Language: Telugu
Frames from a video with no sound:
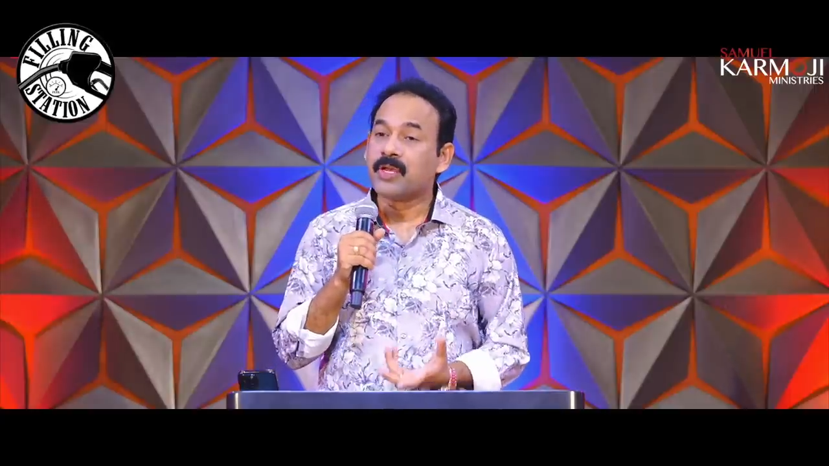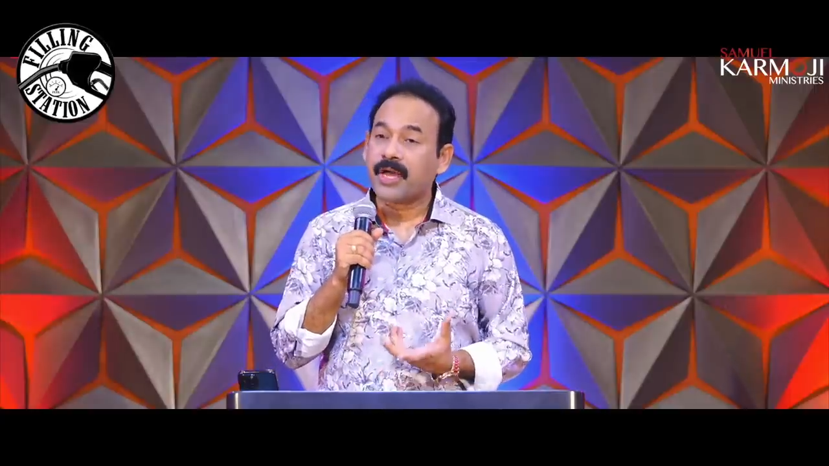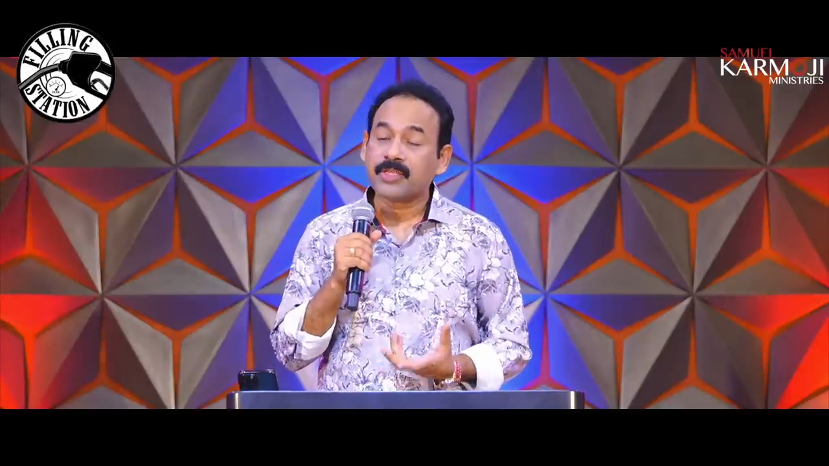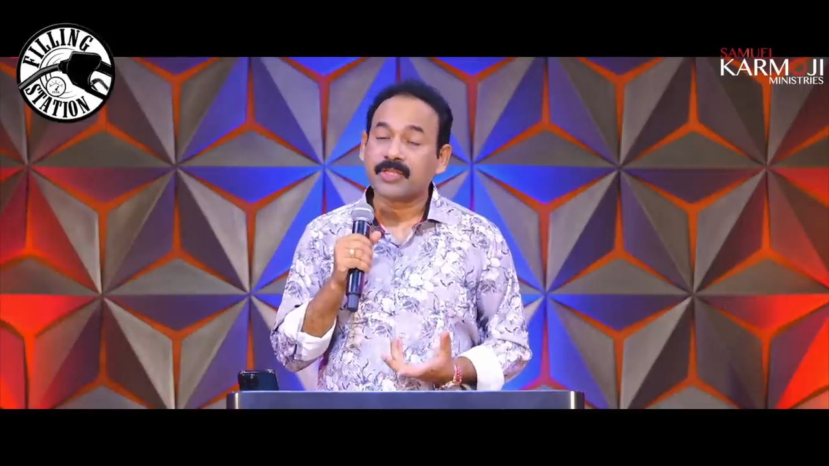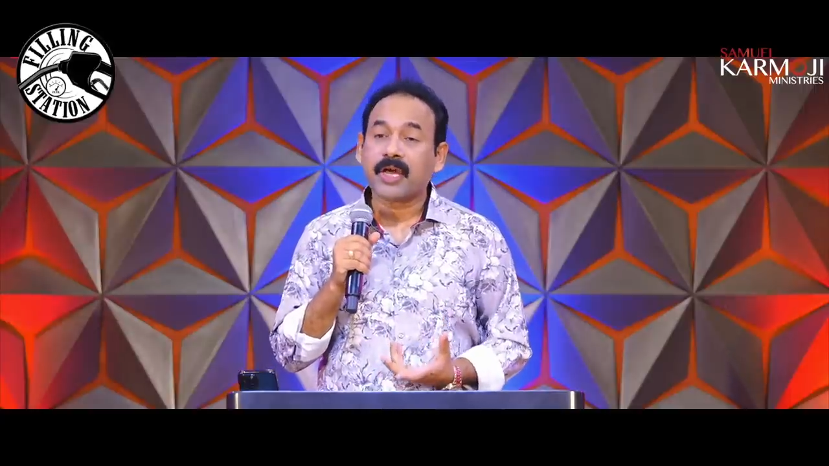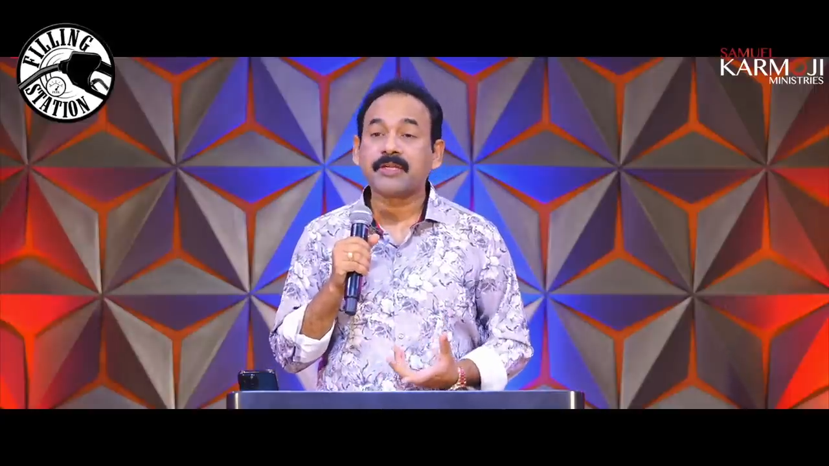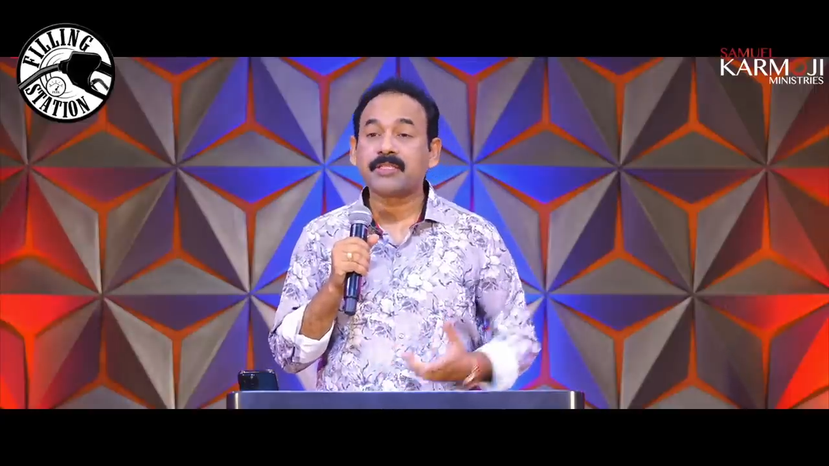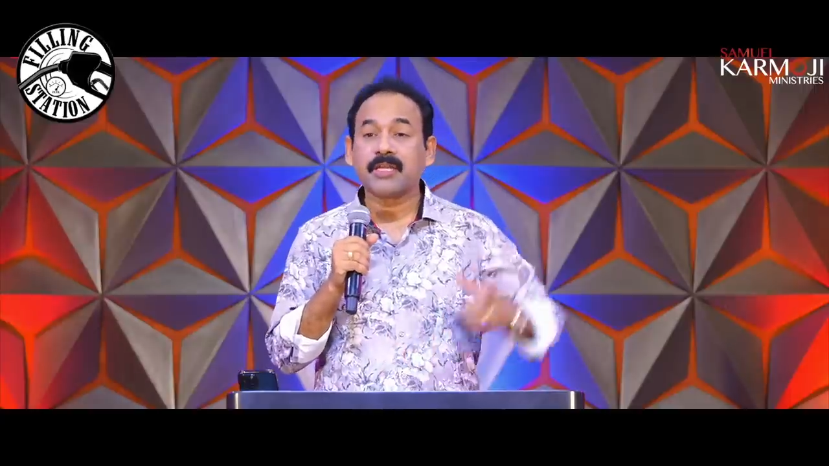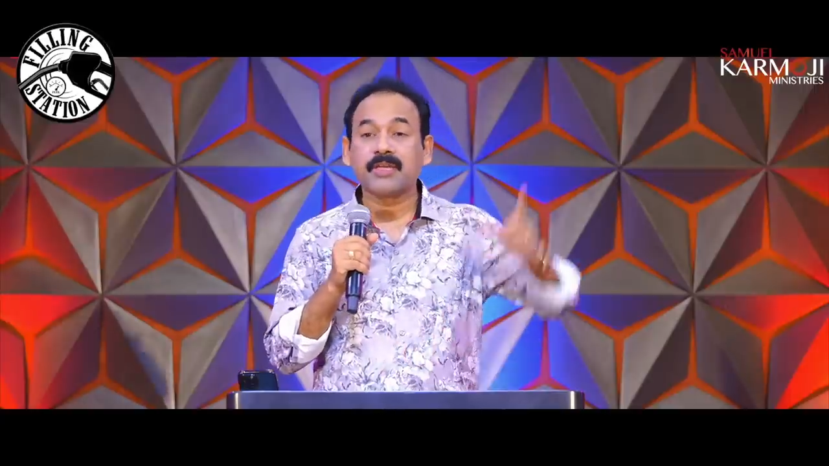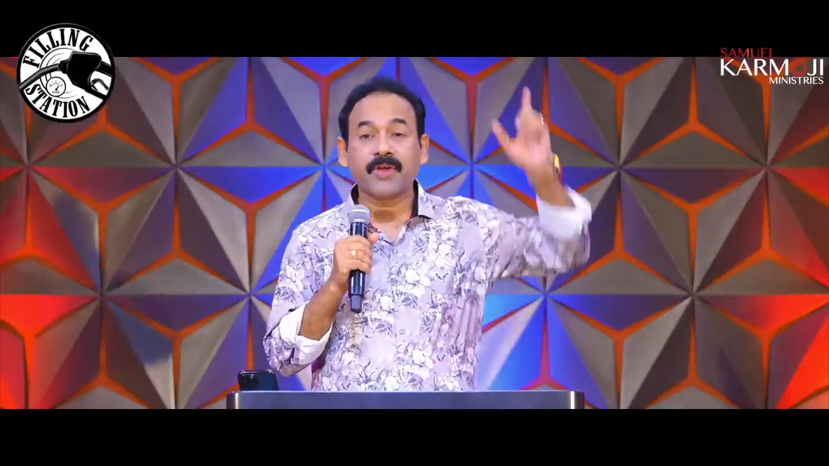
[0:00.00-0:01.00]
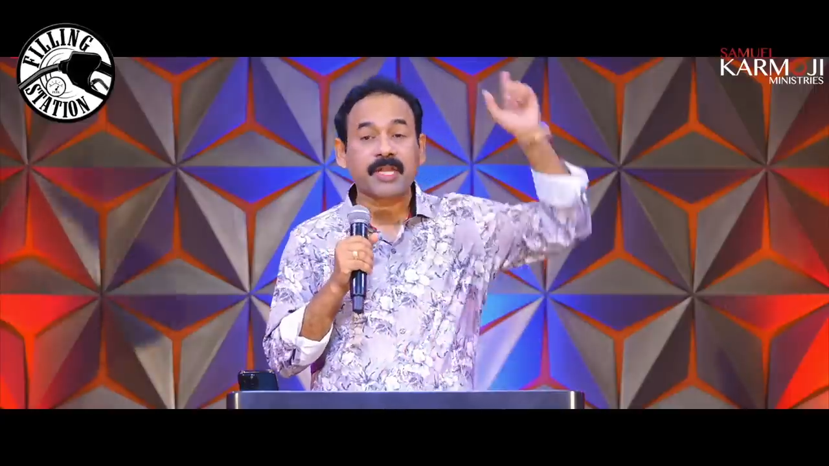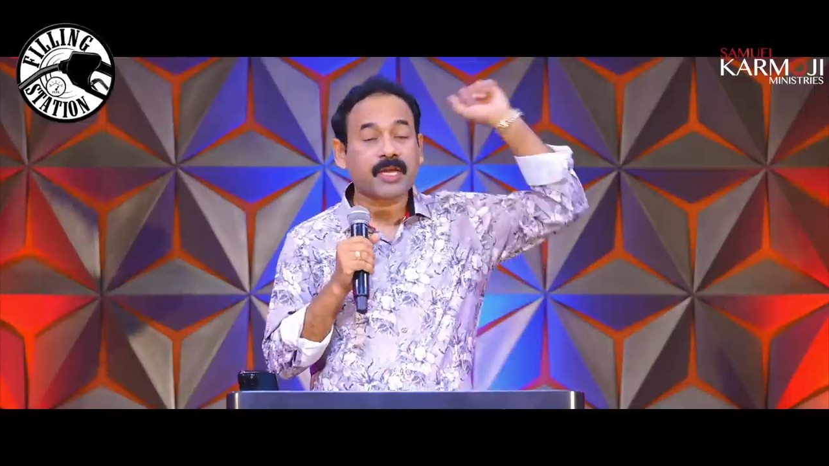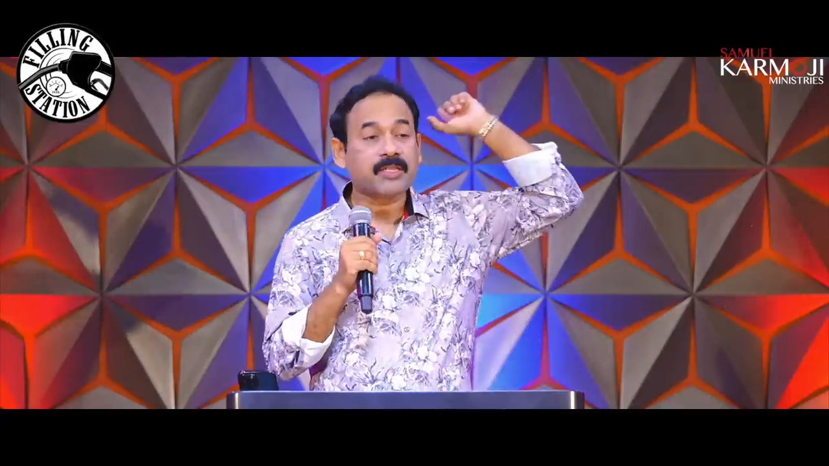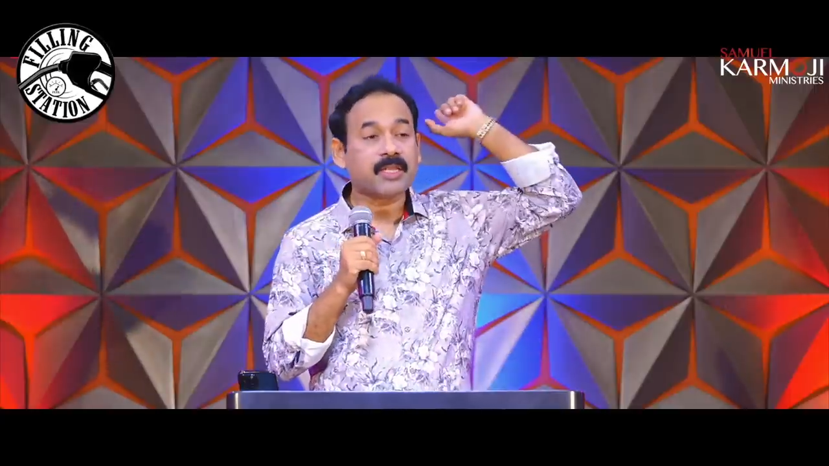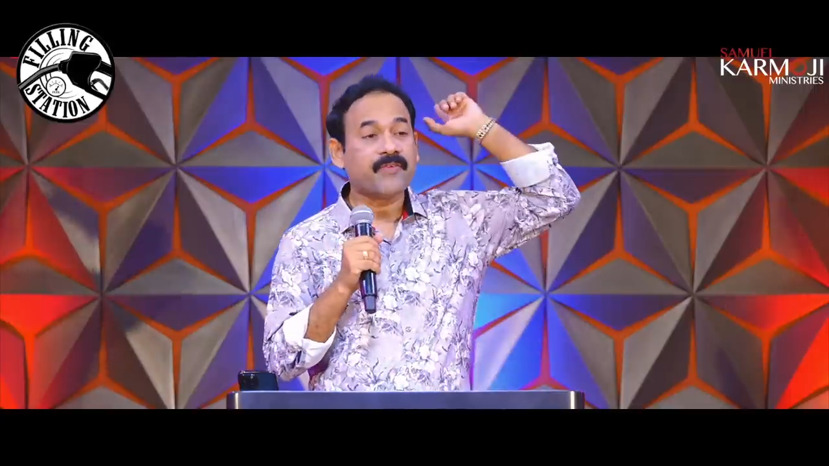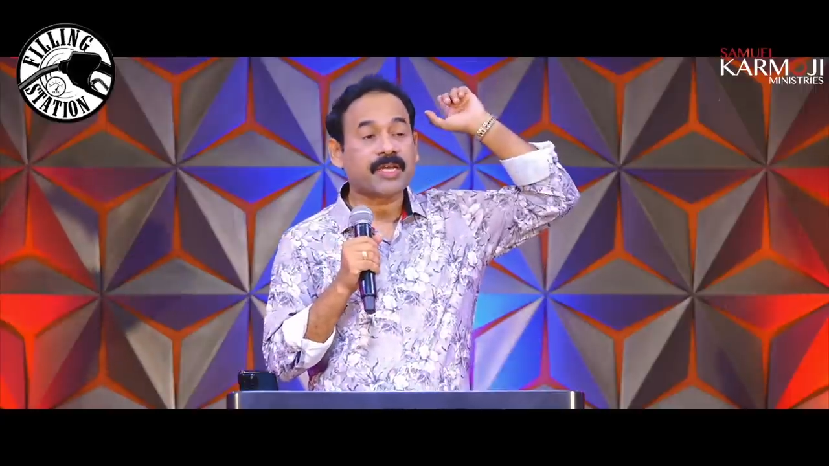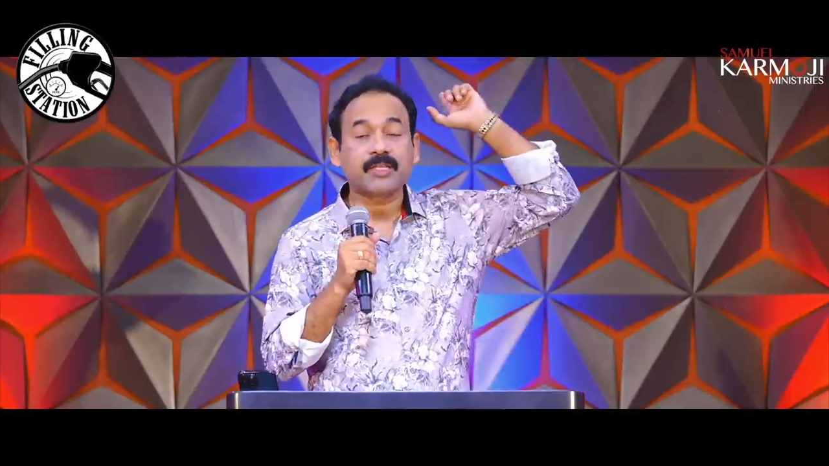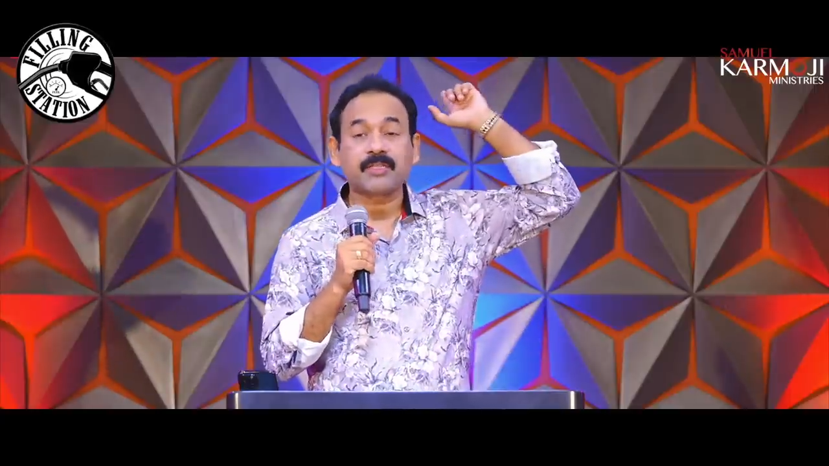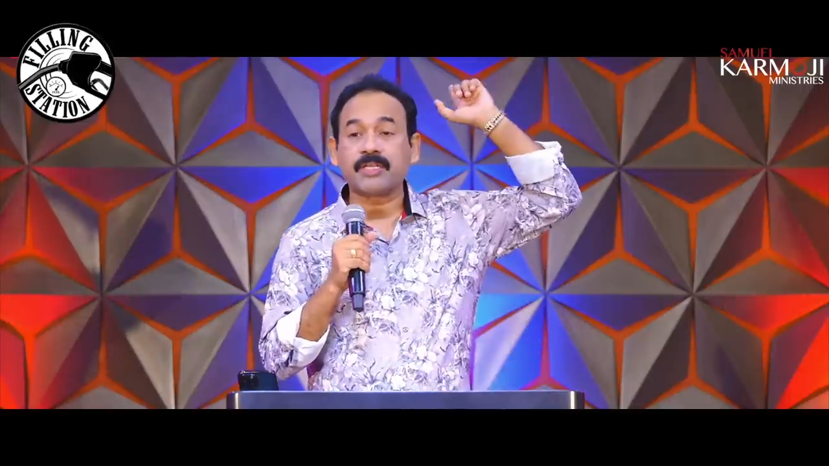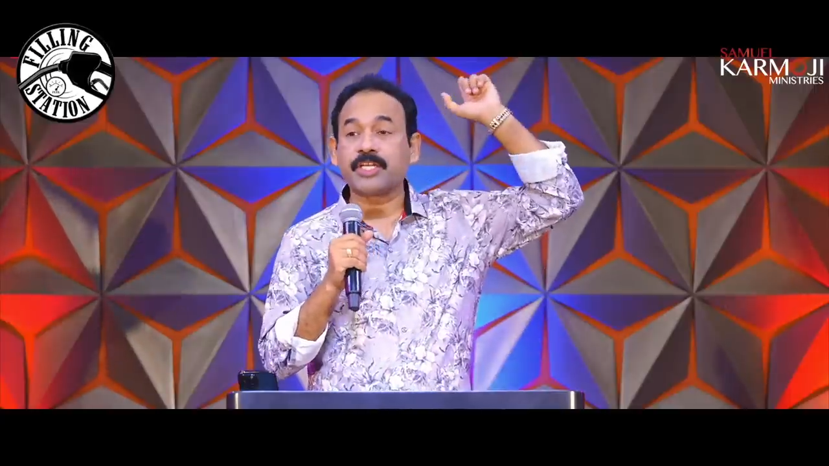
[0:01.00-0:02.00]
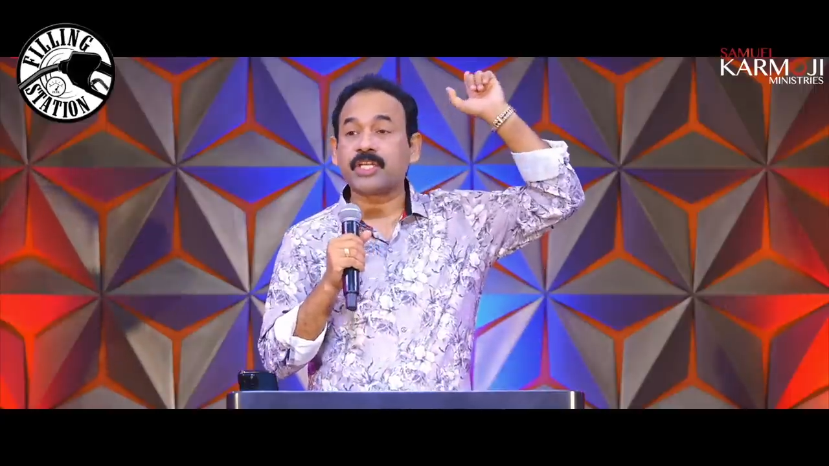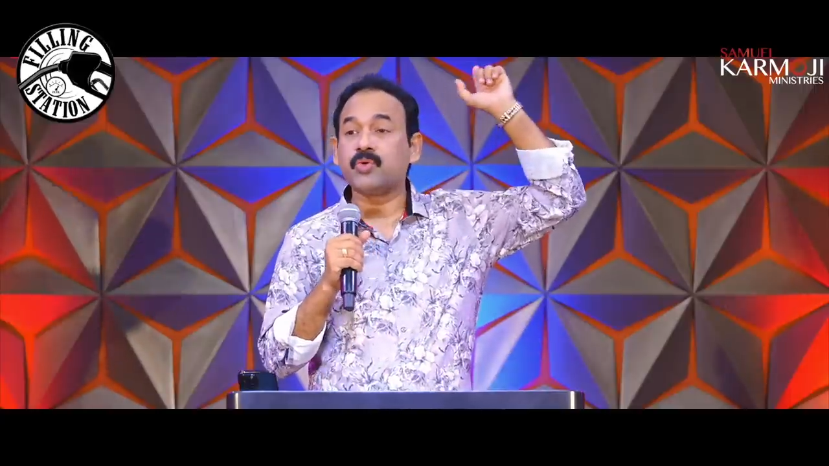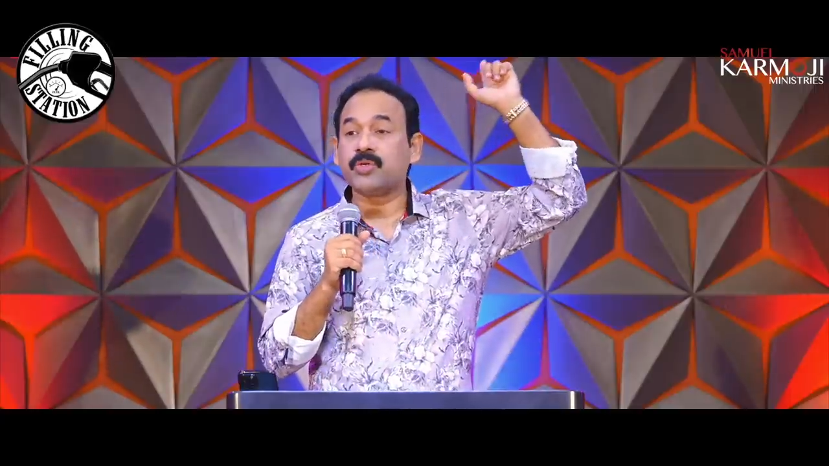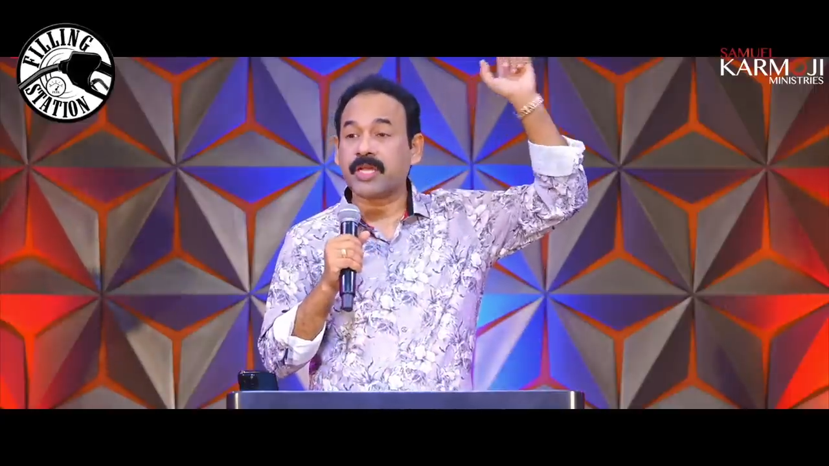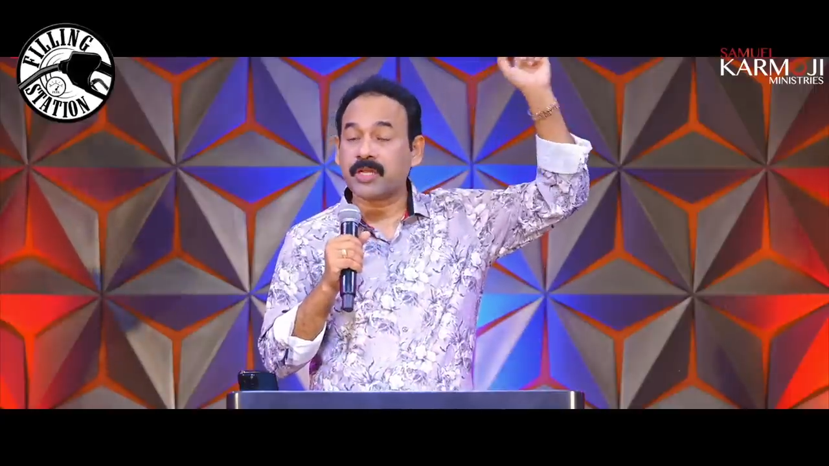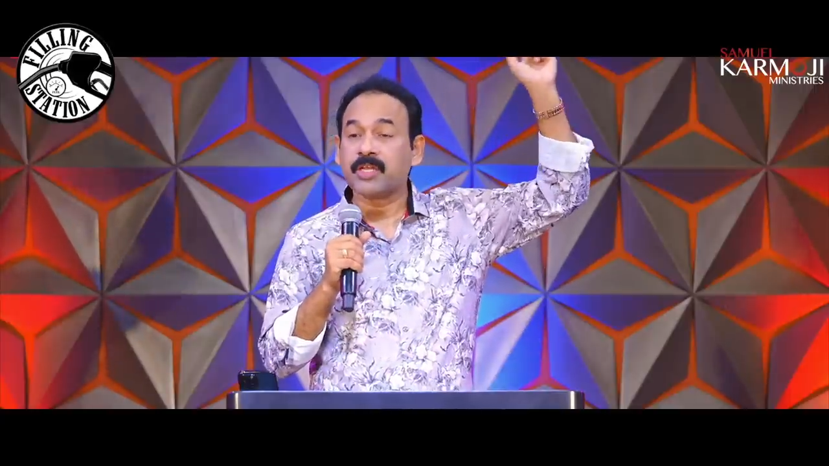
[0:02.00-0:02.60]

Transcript: అది తాగితే వెనకతల వెనకతల కిటికీ ఉంటే